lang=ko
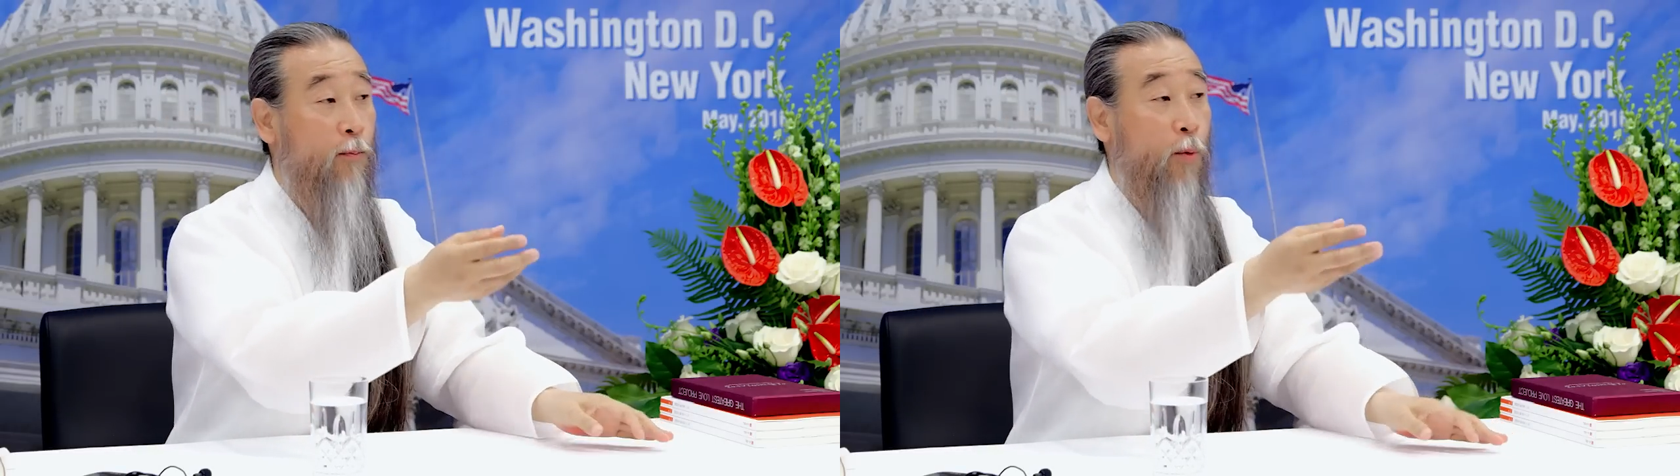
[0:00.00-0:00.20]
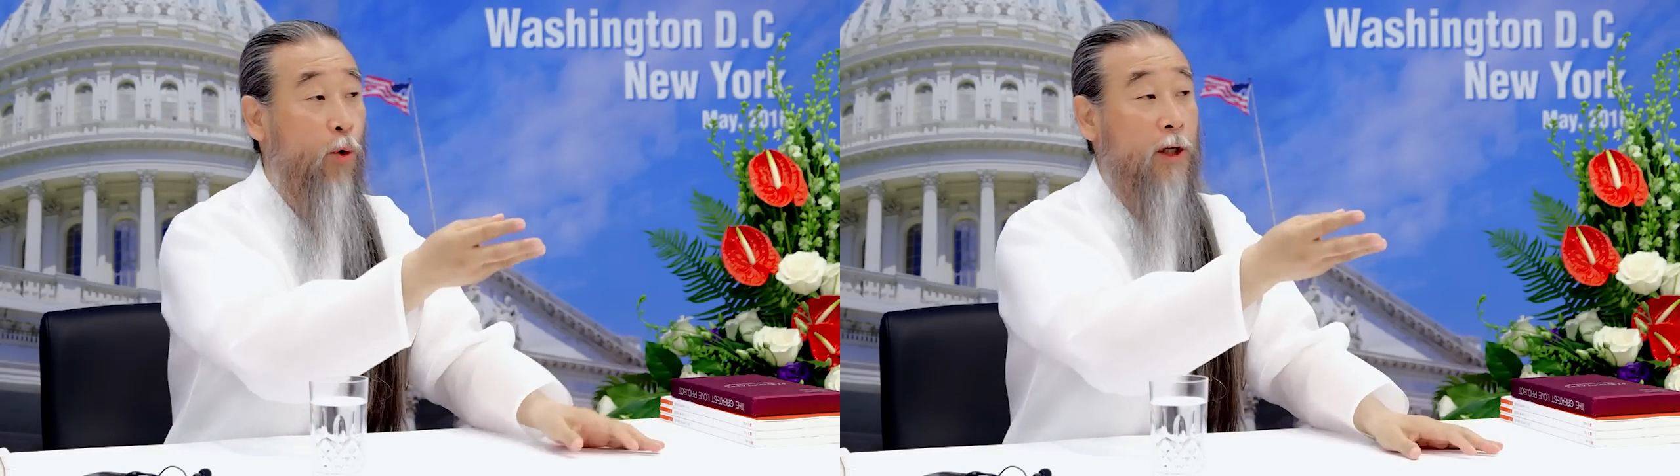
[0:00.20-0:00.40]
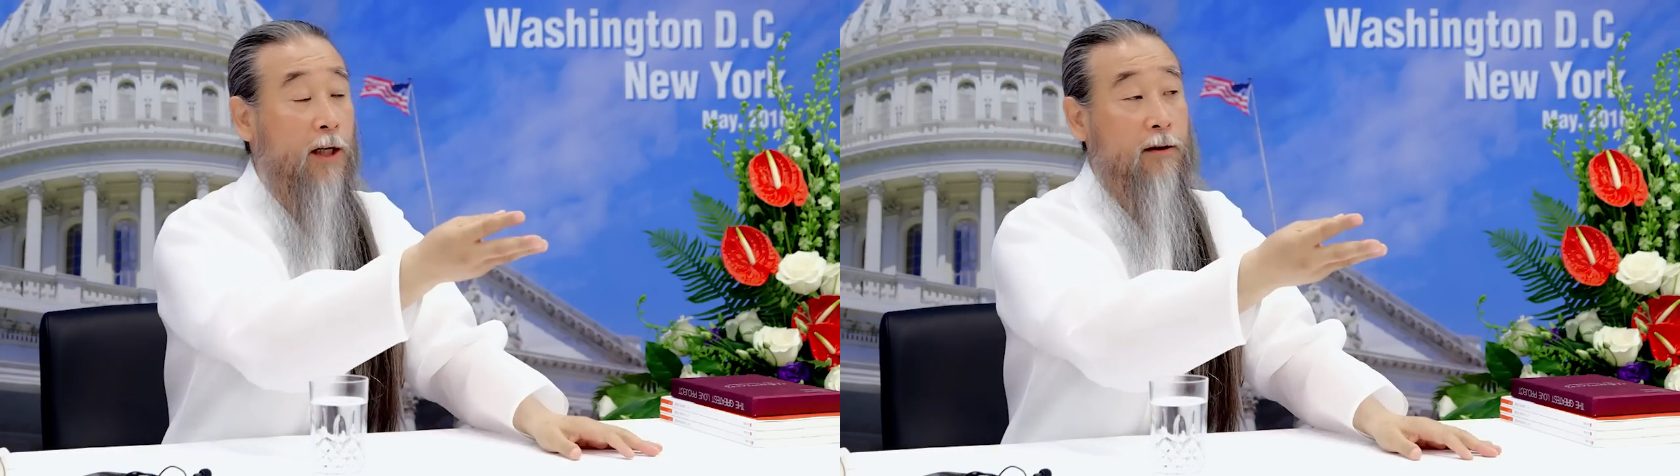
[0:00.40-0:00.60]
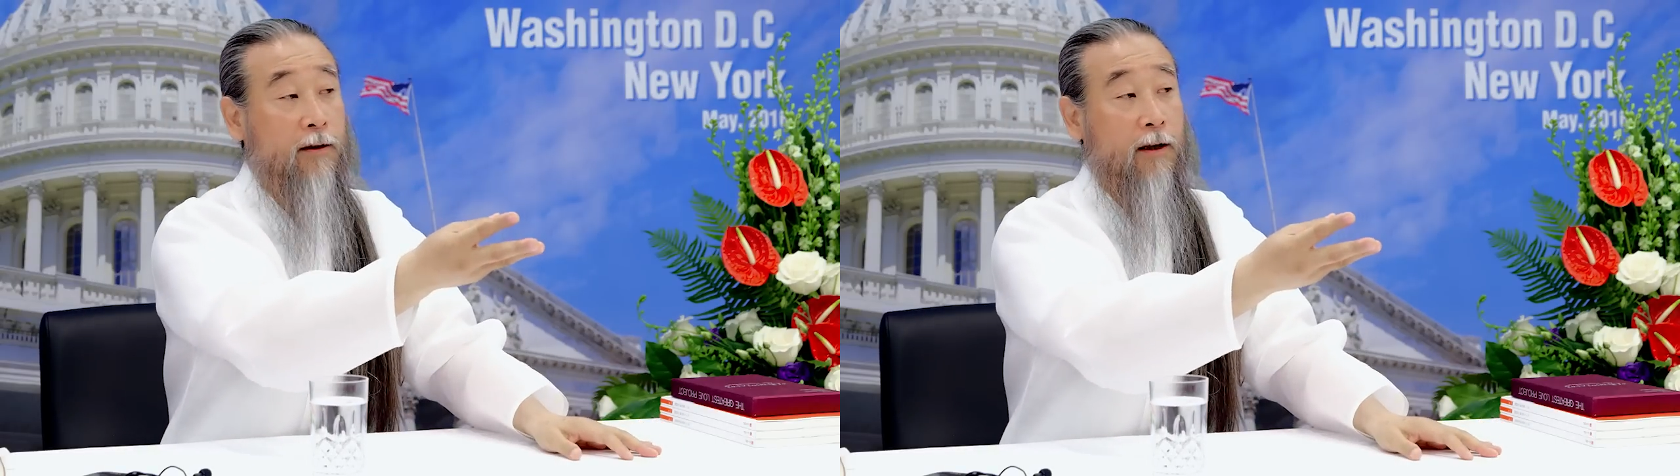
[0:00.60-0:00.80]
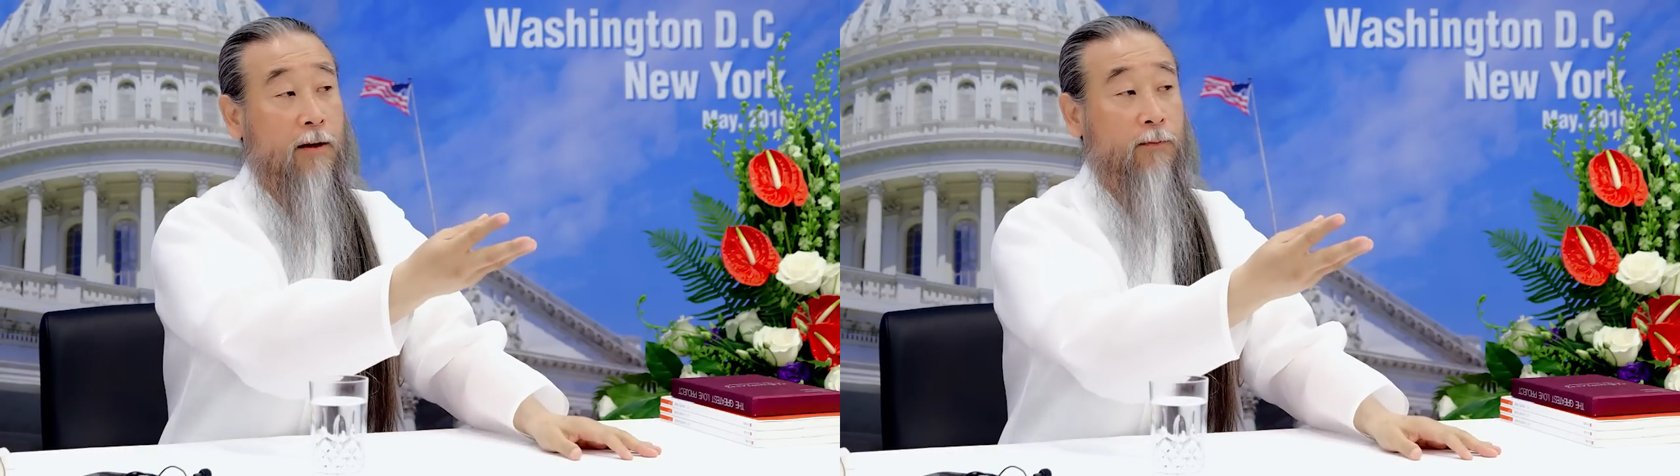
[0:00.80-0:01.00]
못 뭐 사는
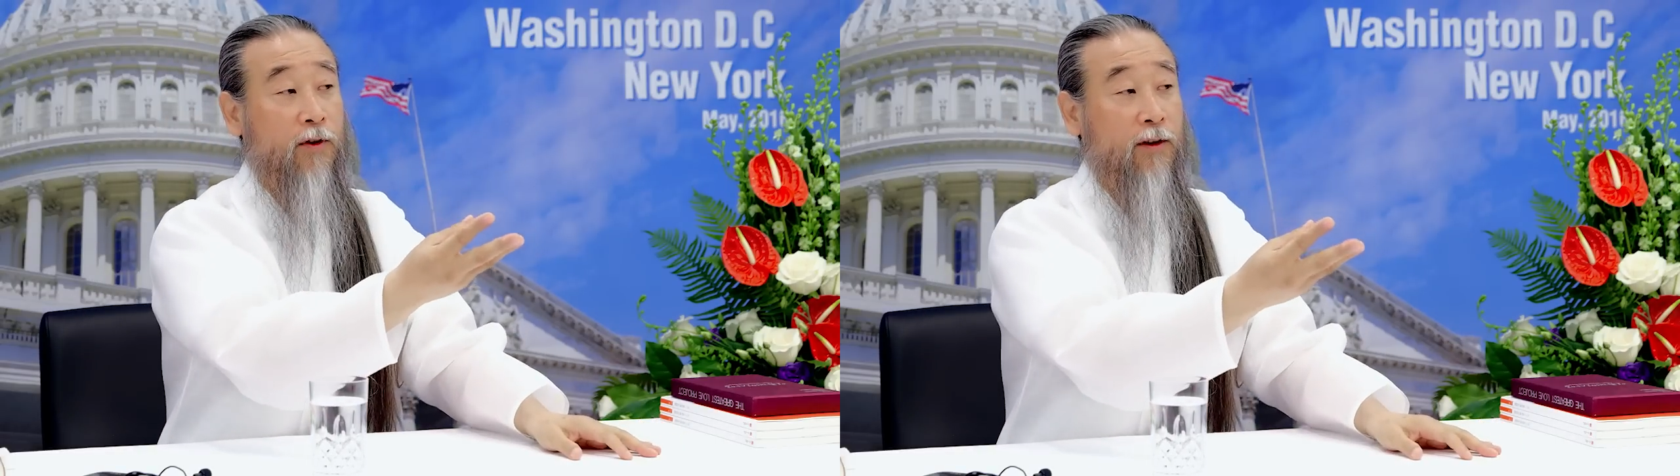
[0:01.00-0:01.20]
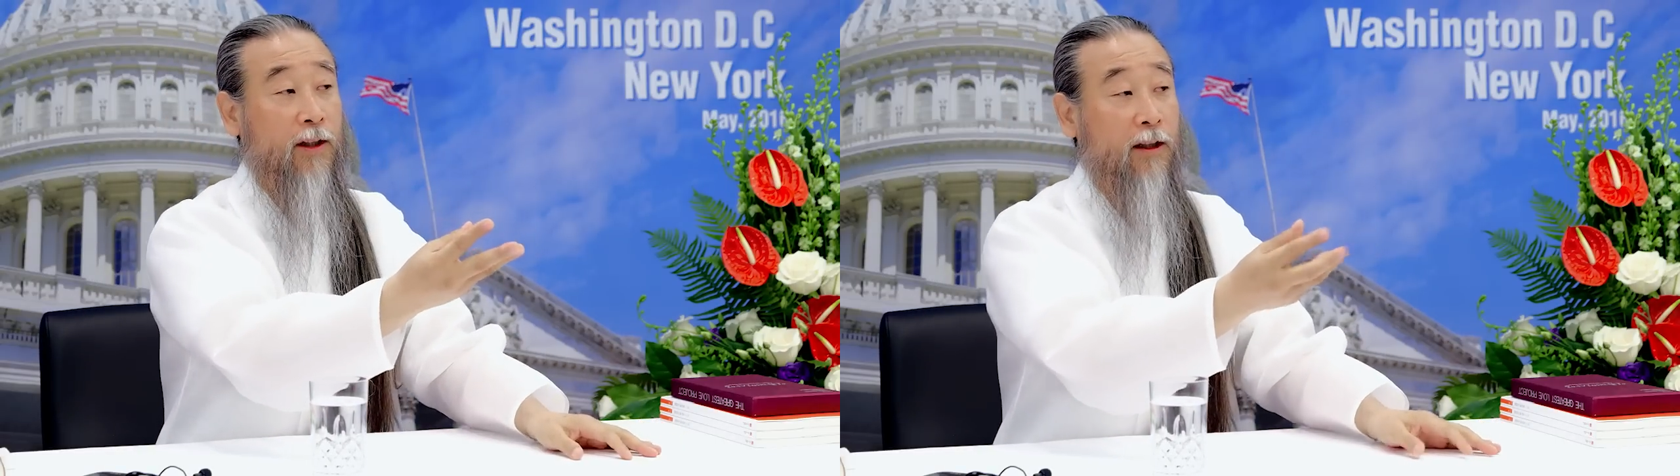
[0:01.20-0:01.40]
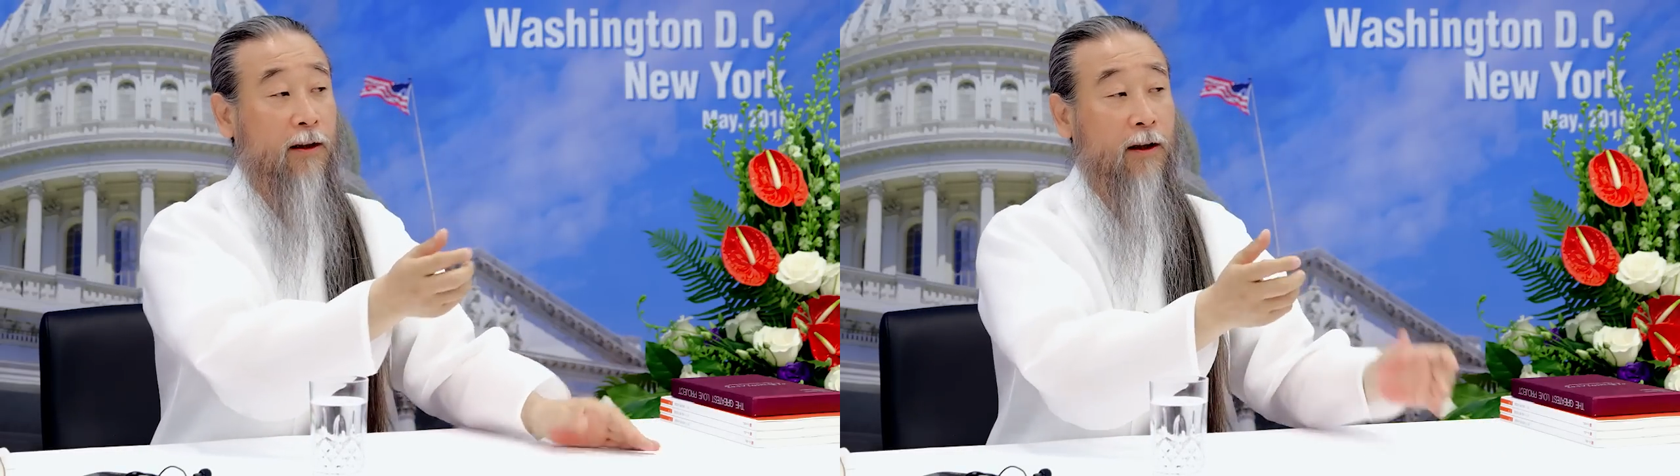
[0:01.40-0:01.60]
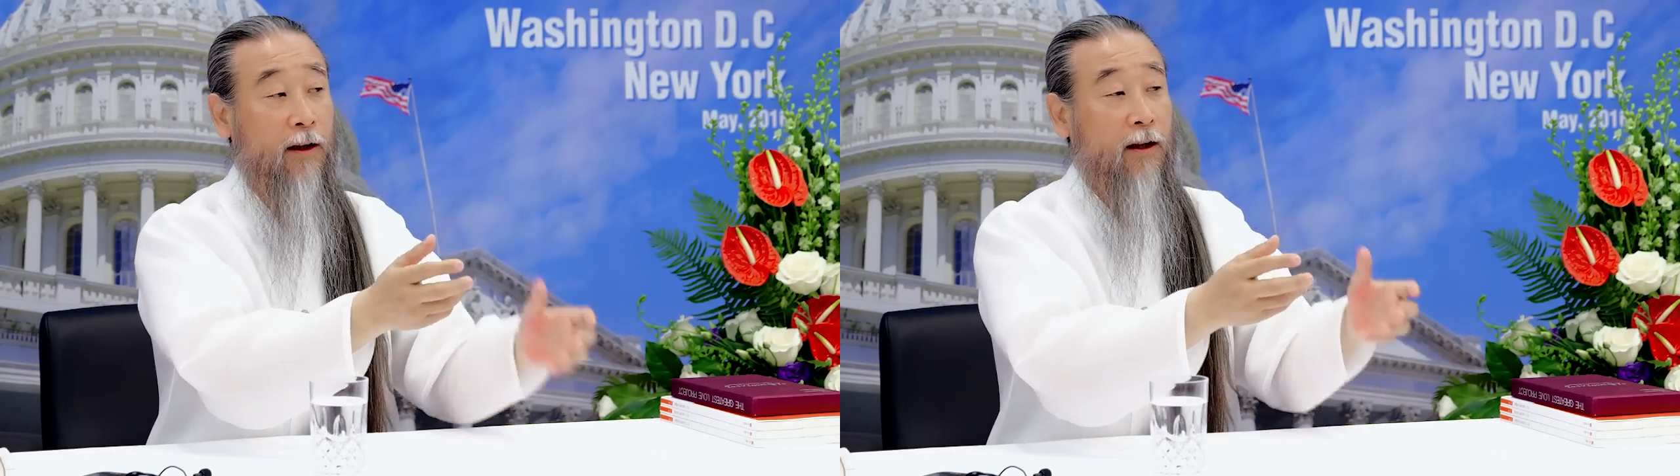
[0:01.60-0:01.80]
사람들이